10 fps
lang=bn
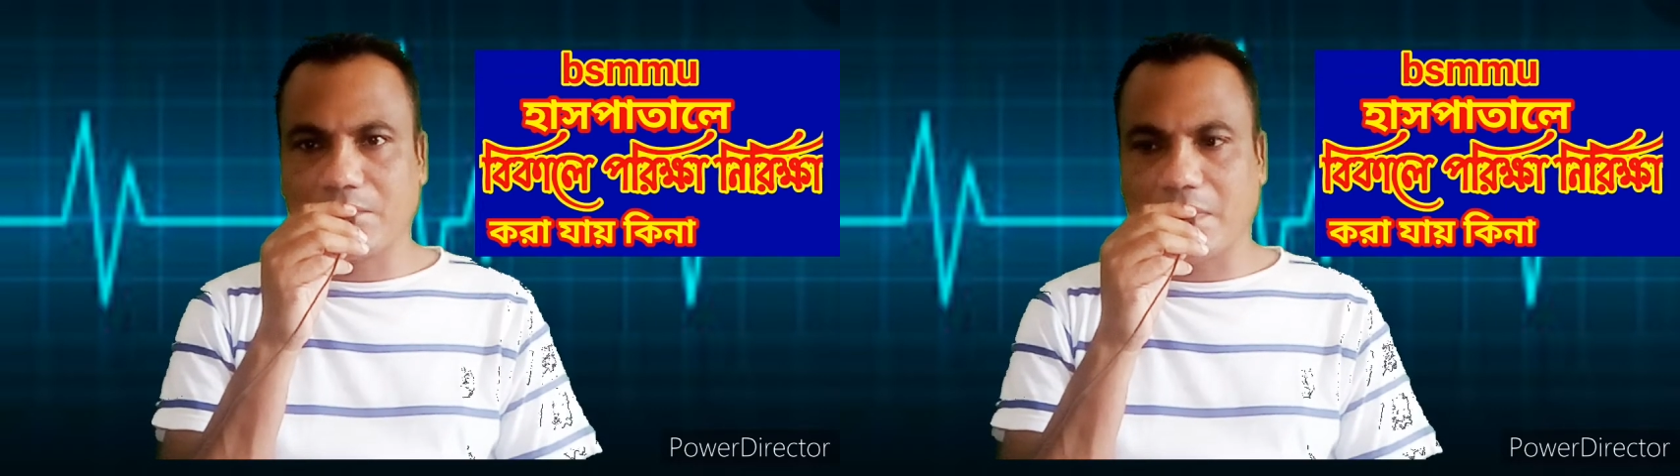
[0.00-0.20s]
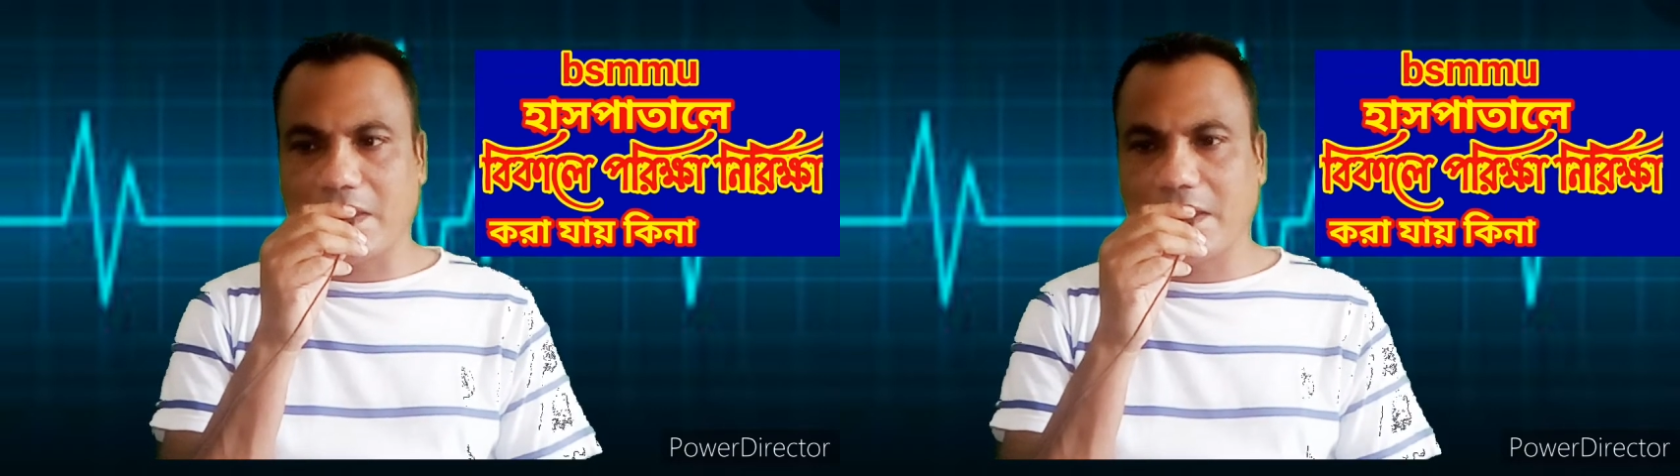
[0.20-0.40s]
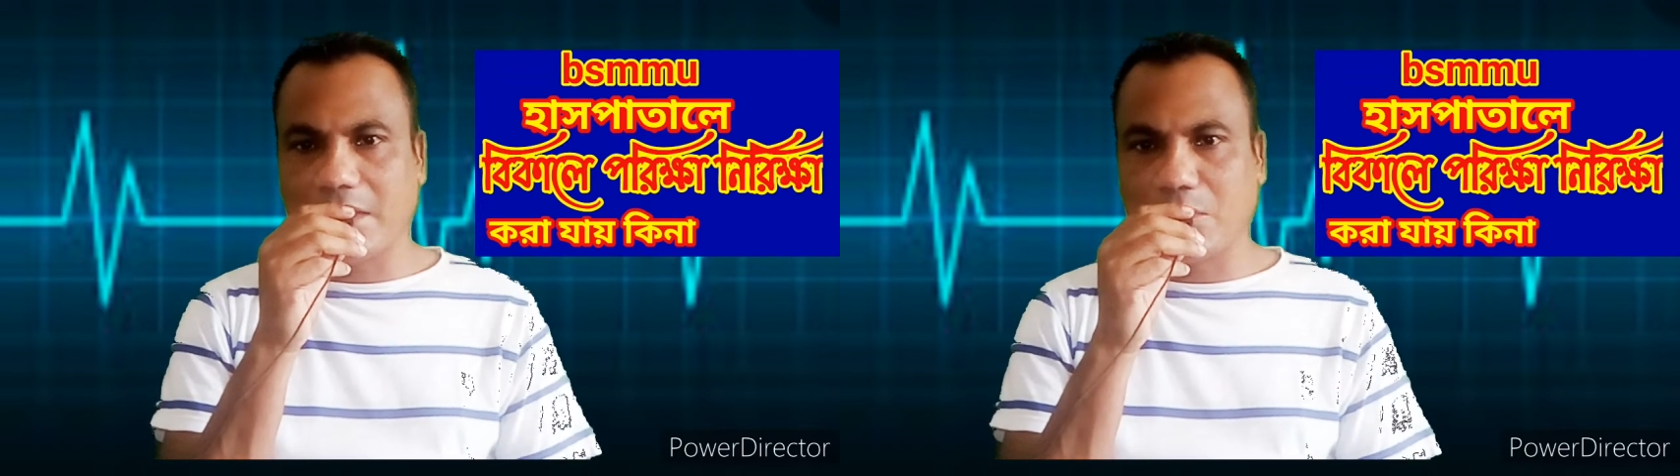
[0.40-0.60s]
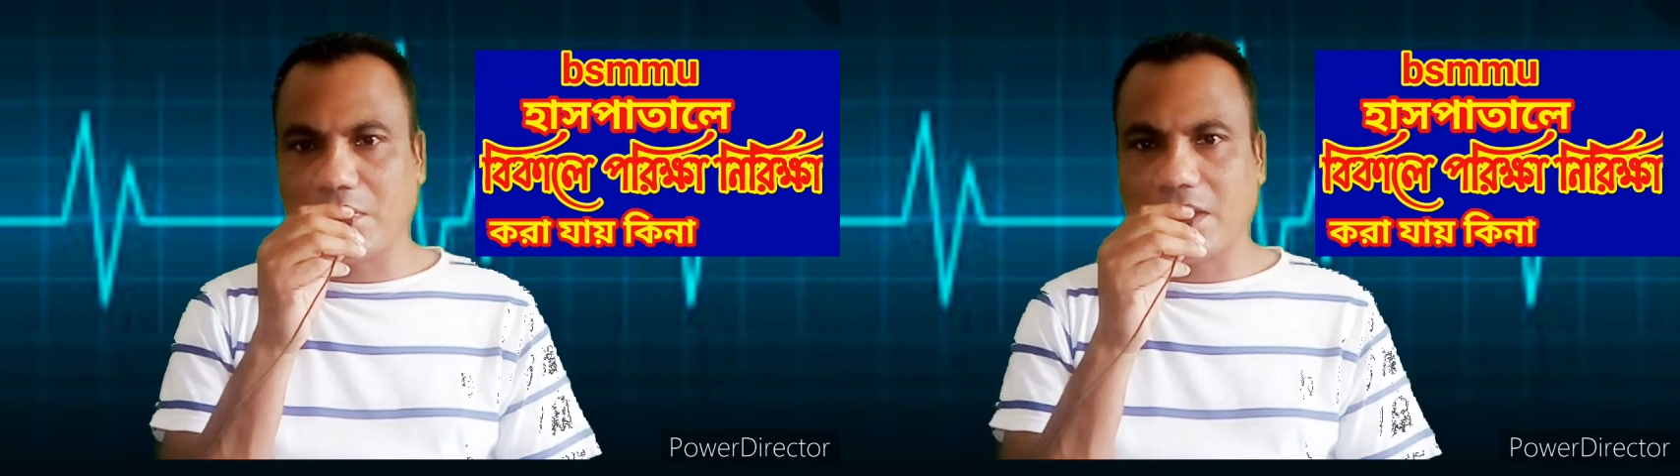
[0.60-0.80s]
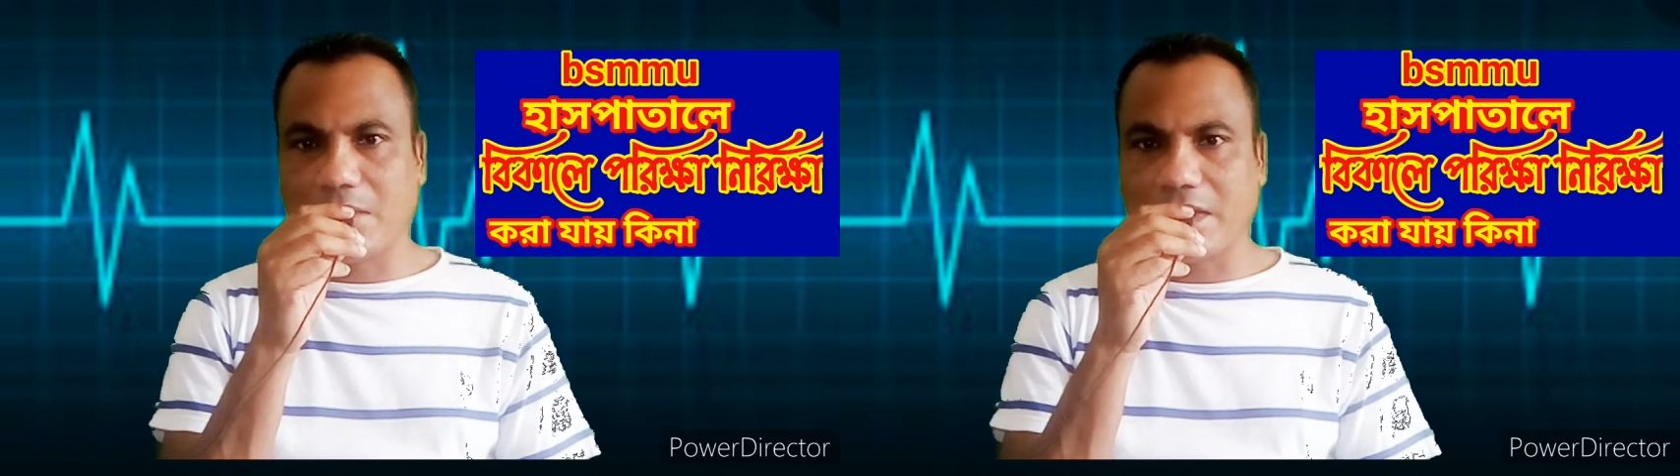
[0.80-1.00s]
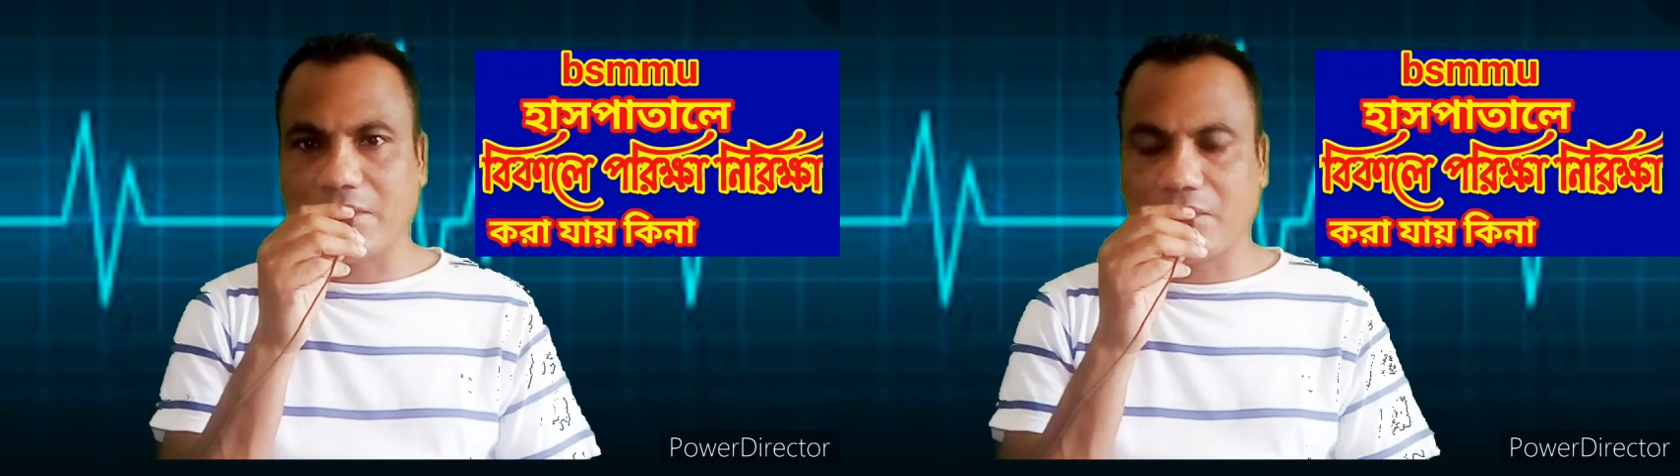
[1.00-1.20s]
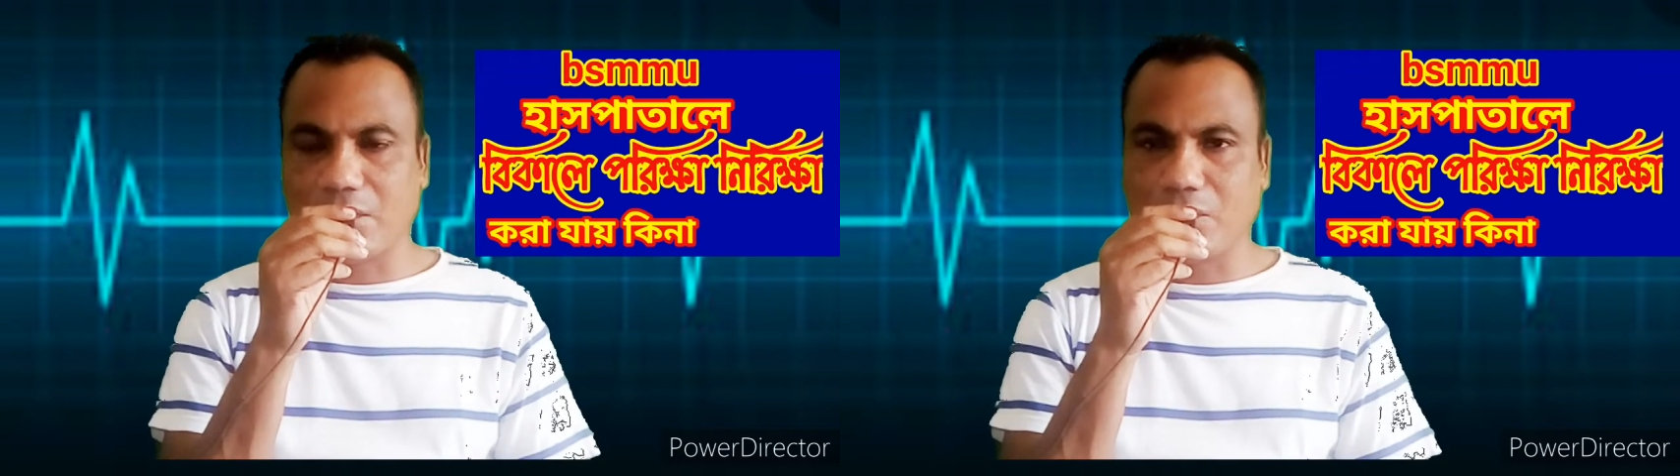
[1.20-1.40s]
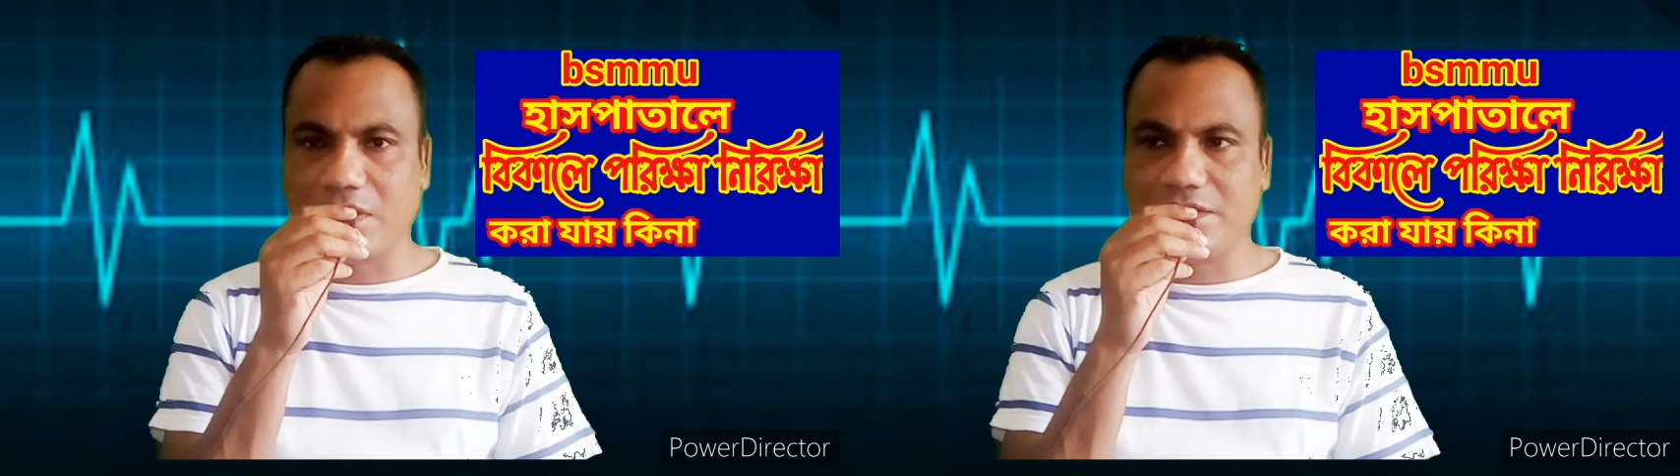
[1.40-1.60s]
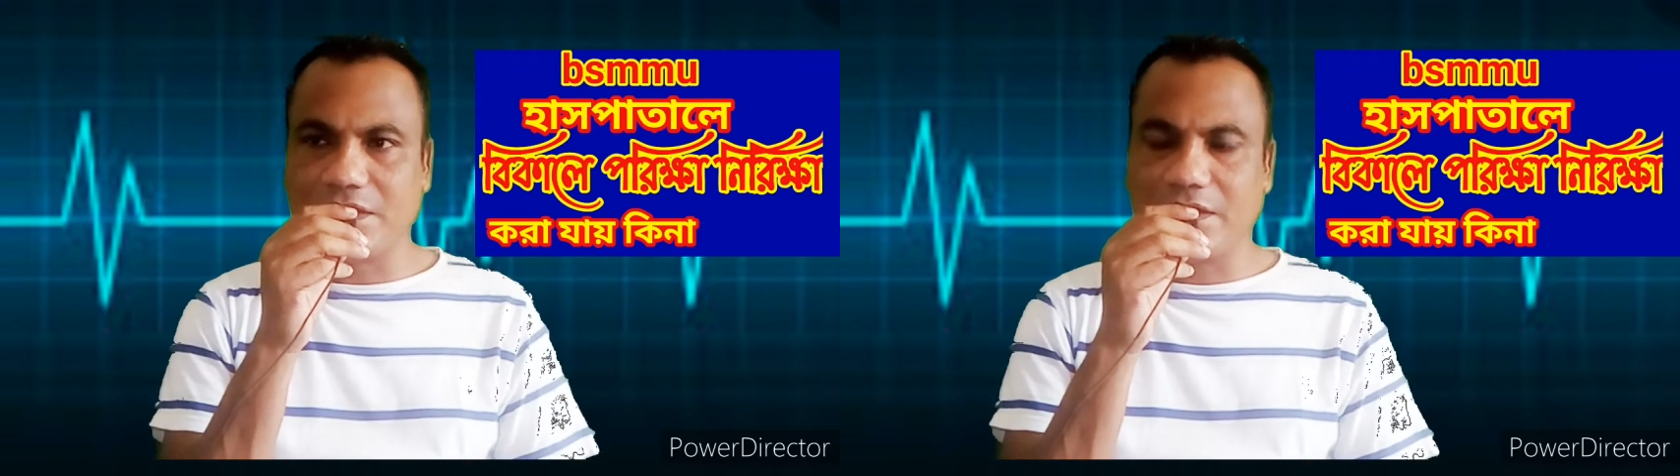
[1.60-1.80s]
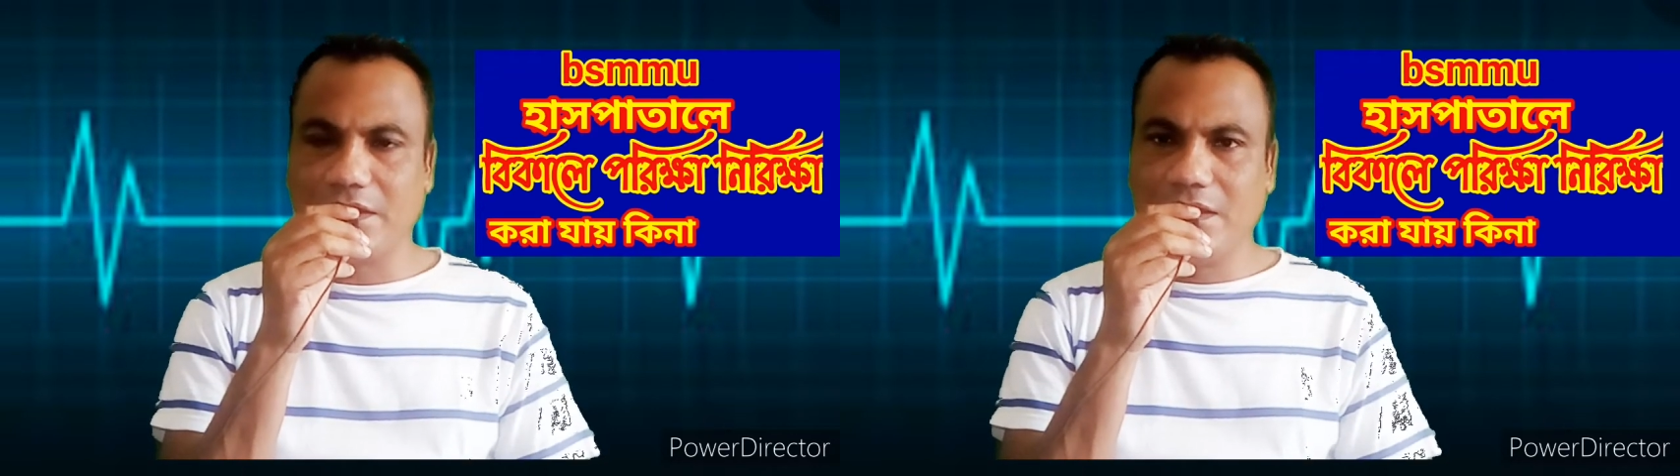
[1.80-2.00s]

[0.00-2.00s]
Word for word: ভাই বোনেরা আমাকে ফোন করেছেন